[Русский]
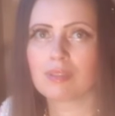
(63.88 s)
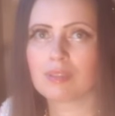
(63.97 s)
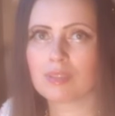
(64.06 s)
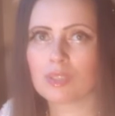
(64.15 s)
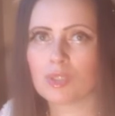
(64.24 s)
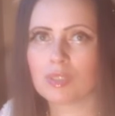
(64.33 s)

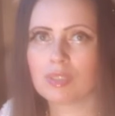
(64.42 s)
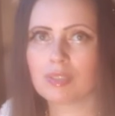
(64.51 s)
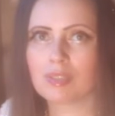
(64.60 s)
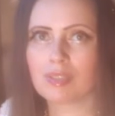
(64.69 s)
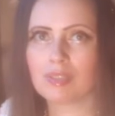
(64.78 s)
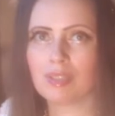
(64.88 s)
Жестких
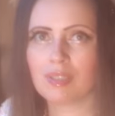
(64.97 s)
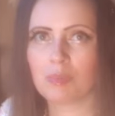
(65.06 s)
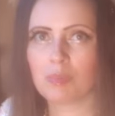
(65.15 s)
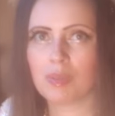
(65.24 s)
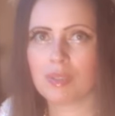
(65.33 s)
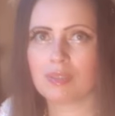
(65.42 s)
критерий
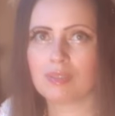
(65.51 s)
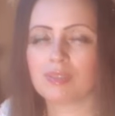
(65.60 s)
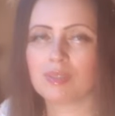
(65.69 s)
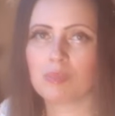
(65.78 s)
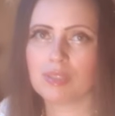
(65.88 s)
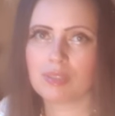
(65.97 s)
по
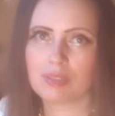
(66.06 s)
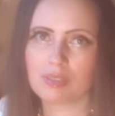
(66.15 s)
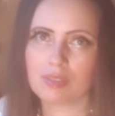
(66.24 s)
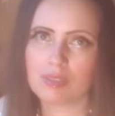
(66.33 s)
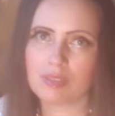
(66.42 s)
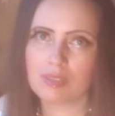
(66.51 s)
тематике
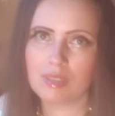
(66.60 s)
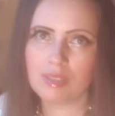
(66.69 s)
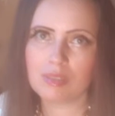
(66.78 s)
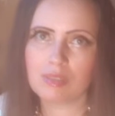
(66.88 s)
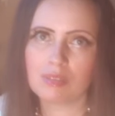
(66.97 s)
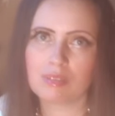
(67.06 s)
здесь нет,
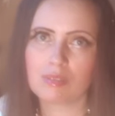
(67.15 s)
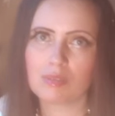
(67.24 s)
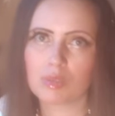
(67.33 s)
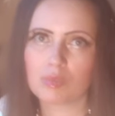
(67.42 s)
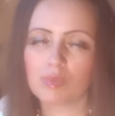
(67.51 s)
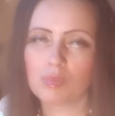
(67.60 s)
то есть
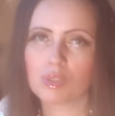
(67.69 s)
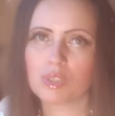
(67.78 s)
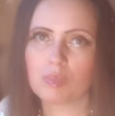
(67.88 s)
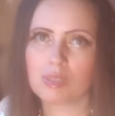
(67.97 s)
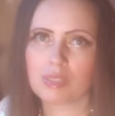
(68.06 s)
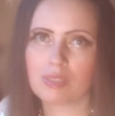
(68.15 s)
вы можете
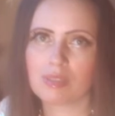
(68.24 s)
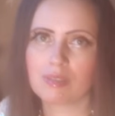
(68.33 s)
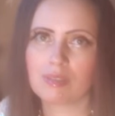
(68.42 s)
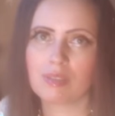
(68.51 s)
присылать,